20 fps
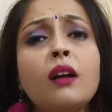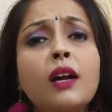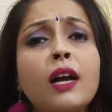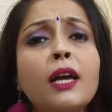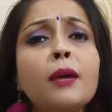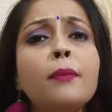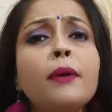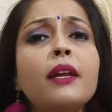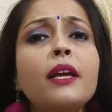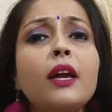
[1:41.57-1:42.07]

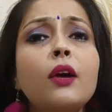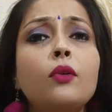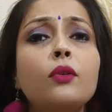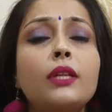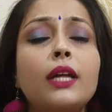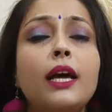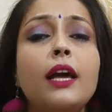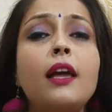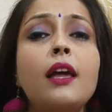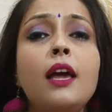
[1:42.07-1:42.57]
कई बार क्या
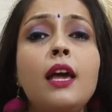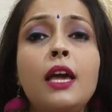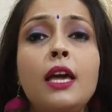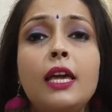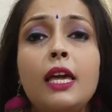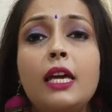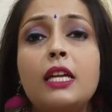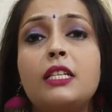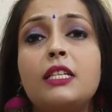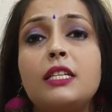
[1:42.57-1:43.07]
होता है
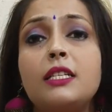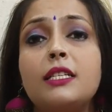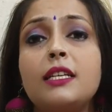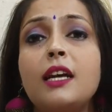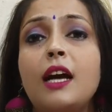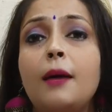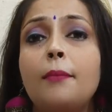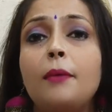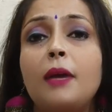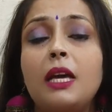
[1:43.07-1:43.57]
कि चीज़ें
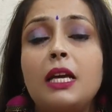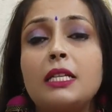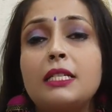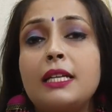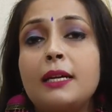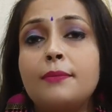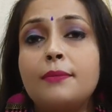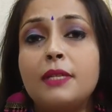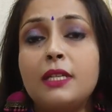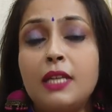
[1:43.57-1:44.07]
आपके
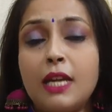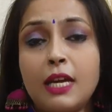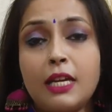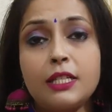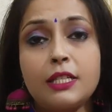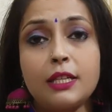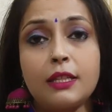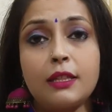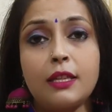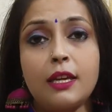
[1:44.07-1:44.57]
हिसाब से नहीं
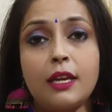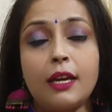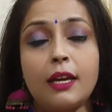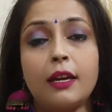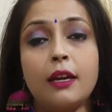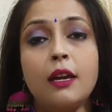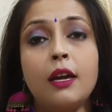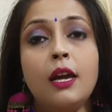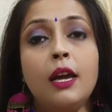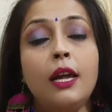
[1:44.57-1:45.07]
चलती हैं
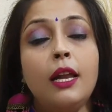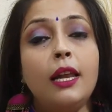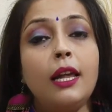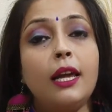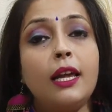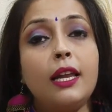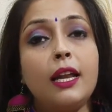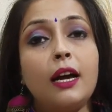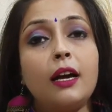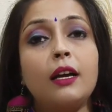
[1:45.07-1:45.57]

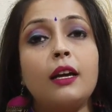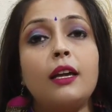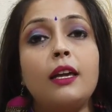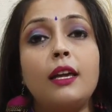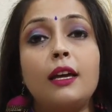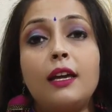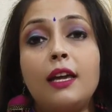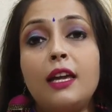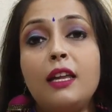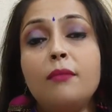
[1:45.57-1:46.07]
लेकिन अब
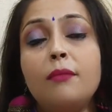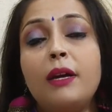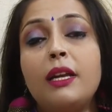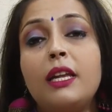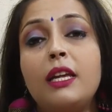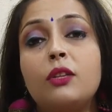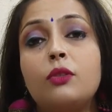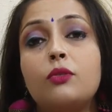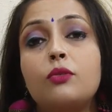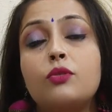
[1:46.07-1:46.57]
यकीन
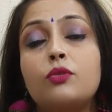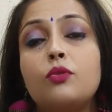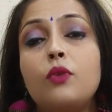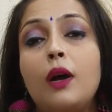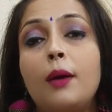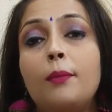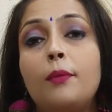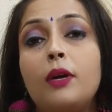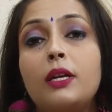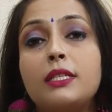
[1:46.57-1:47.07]
मानिए दोस्तों
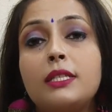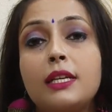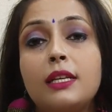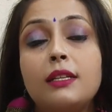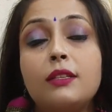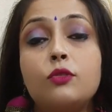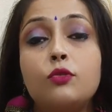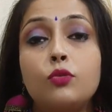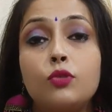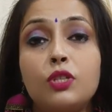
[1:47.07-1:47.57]
आपको ऐसा
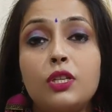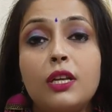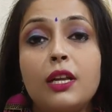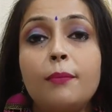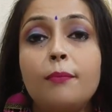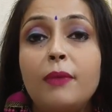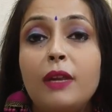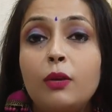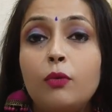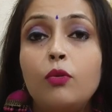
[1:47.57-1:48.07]
सोचना
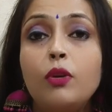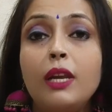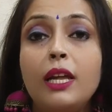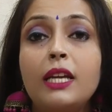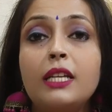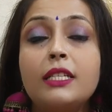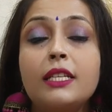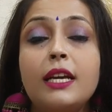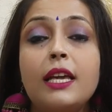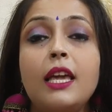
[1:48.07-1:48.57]
बिल्कुल
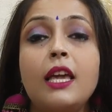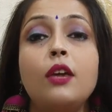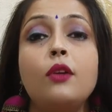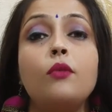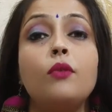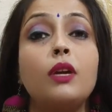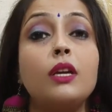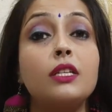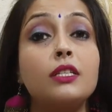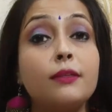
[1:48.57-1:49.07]
नहीं चाहिए
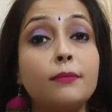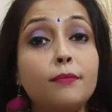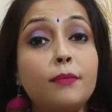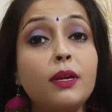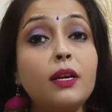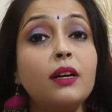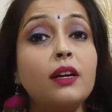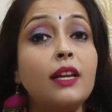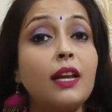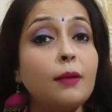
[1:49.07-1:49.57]
क्योंकि जब भी
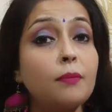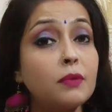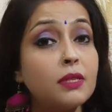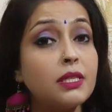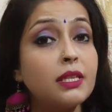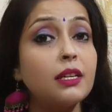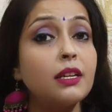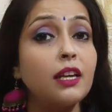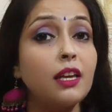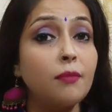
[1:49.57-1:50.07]
अगर आप इस
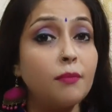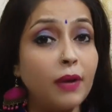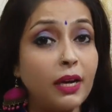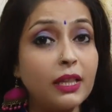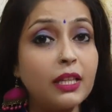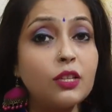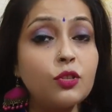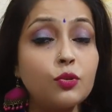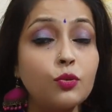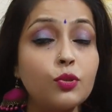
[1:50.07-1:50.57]
तरह की
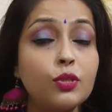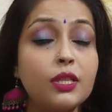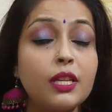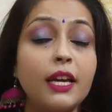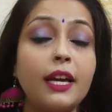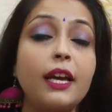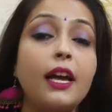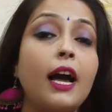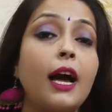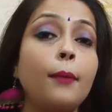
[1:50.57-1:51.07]
बातें सोचते
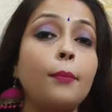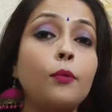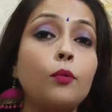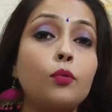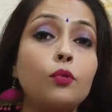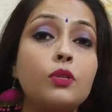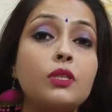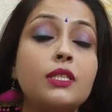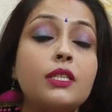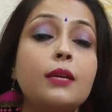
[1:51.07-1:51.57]
हैं आप
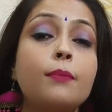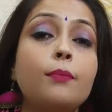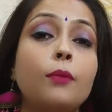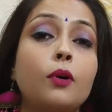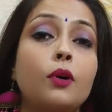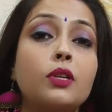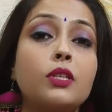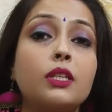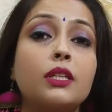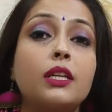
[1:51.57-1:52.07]
खुद से
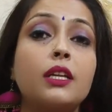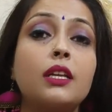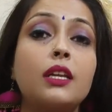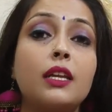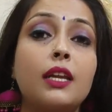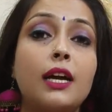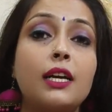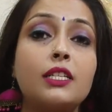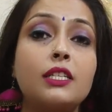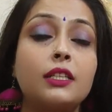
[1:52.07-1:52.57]
बहुत ज़्यादा
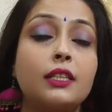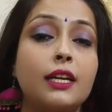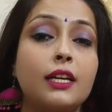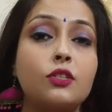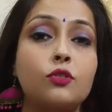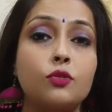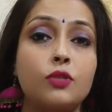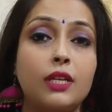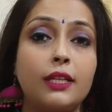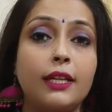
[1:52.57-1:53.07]
निराश हताश
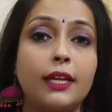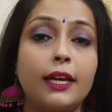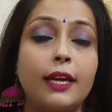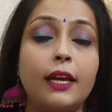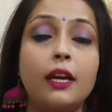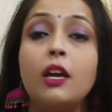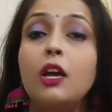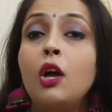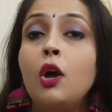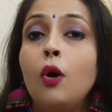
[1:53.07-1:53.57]
हो जाते
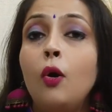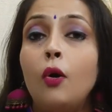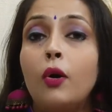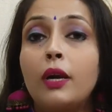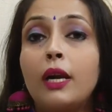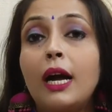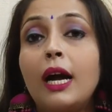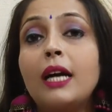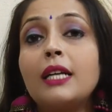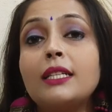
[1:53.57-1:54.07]
हैं और
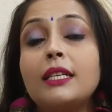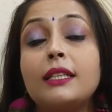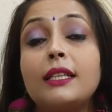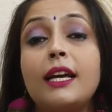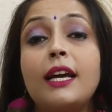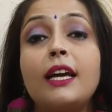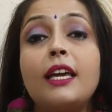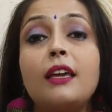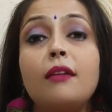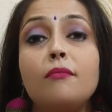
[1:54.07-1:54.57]
कहा जाता
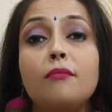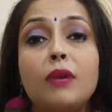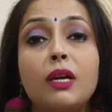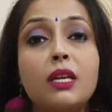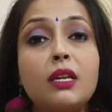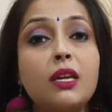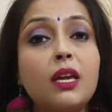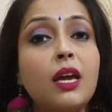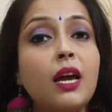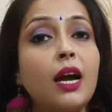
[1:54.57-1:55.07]
है कि
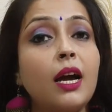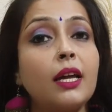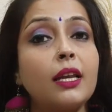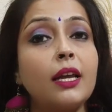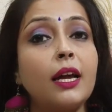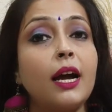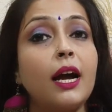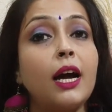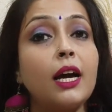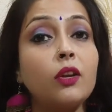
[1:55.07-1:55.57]
मन के हारे
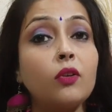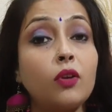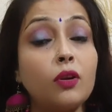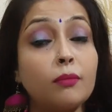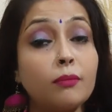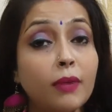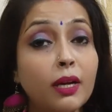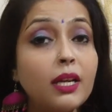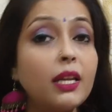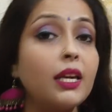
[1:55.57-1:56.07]
हार और
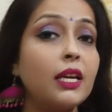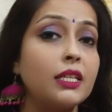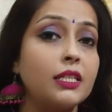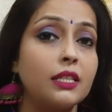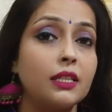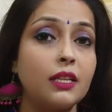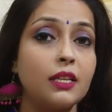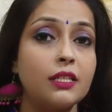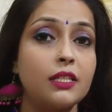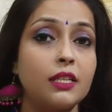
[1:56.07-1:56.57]
मन के
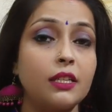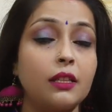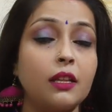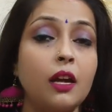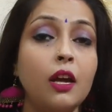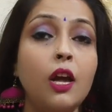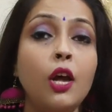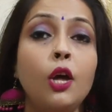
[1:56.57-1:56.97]
जीते जीत